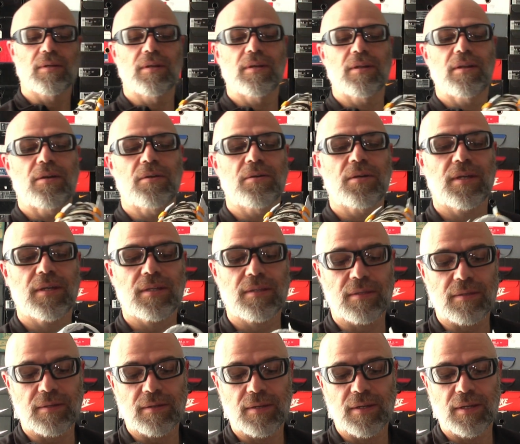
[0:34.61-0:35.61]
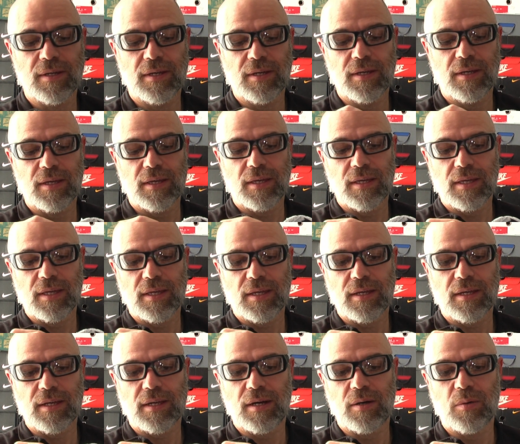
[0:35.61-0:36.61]
languette
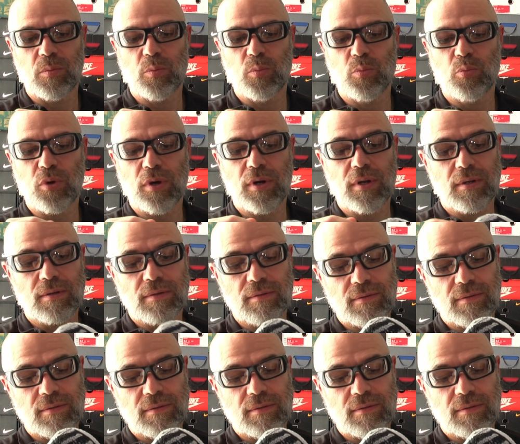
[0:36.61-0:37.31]
en poil.